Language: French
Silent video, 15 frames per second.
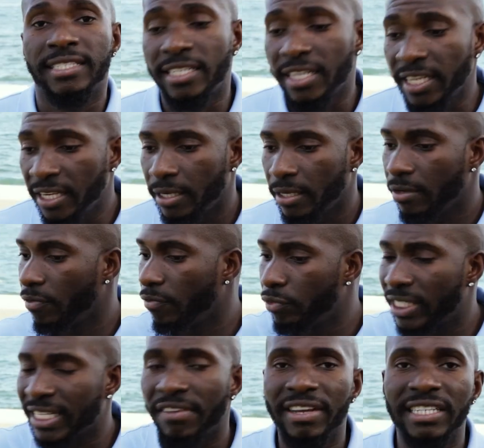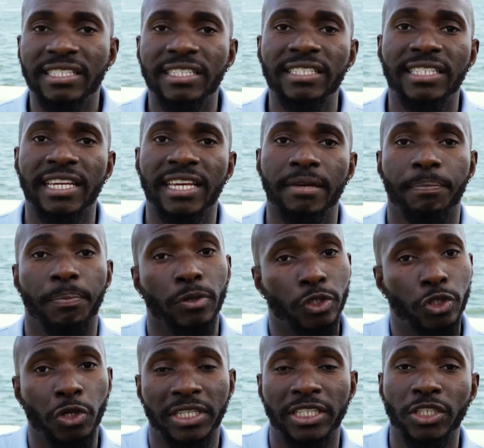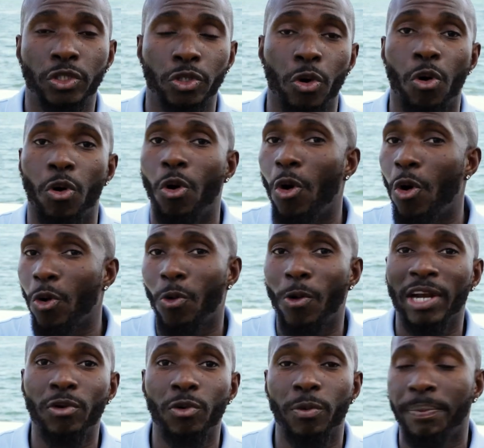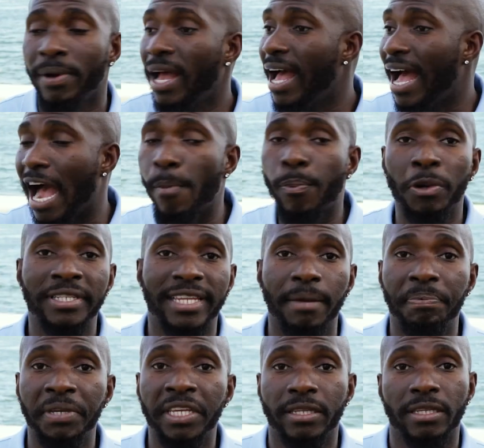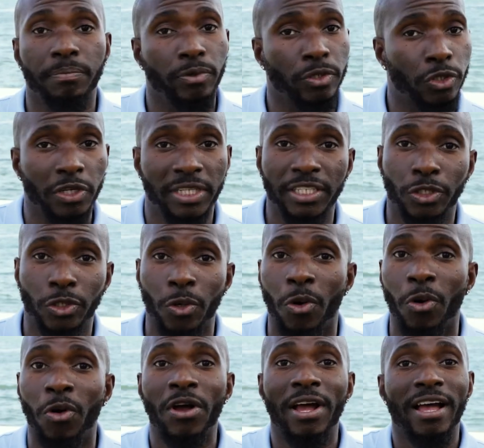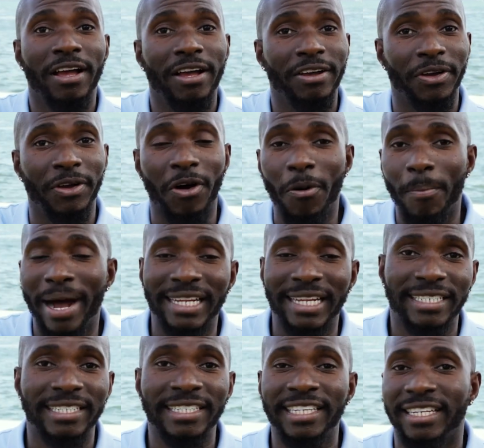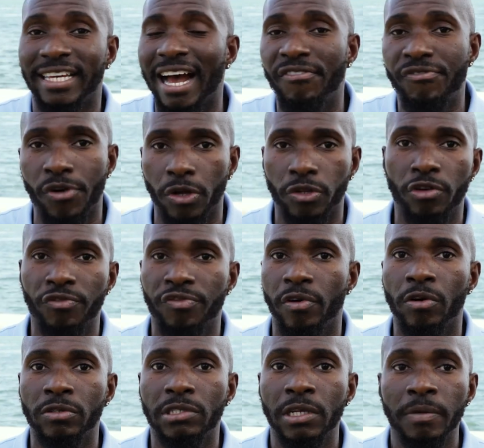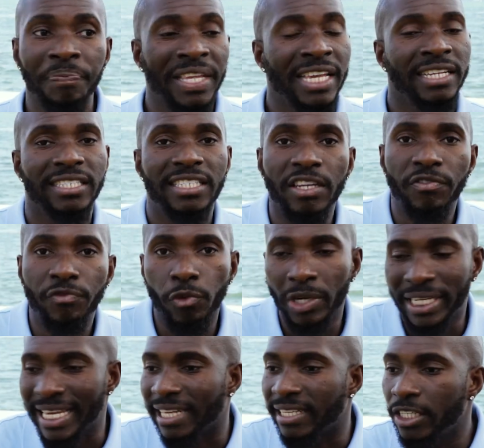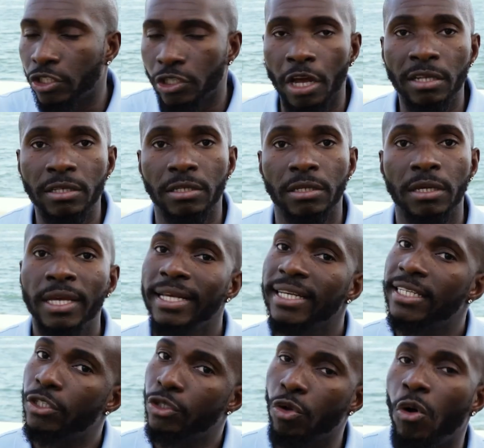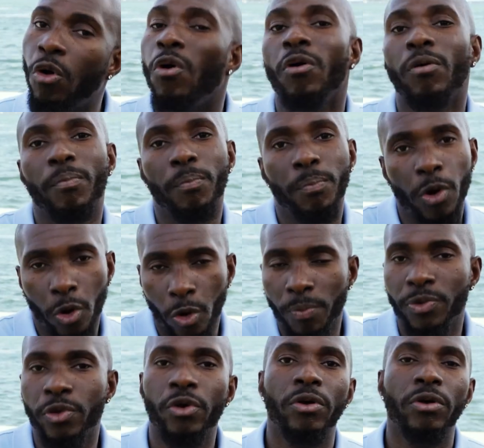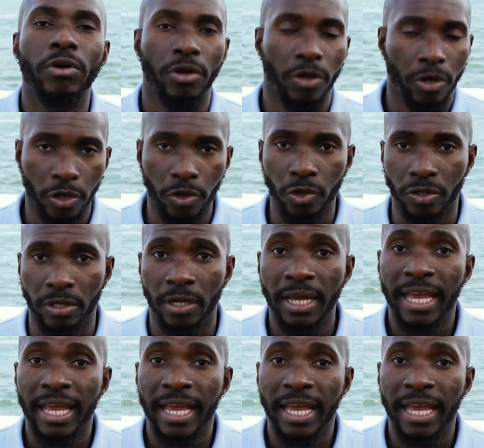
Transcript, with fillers: si vous investissez pour ceux qui sont en Guadeloupe, à Pointe-à-Pitre, pour ceux qui sont euh, en Martinique, à Fort-de-France, dites-vous qu'il y a des zones qui sont beaucoup mieux que d'autres.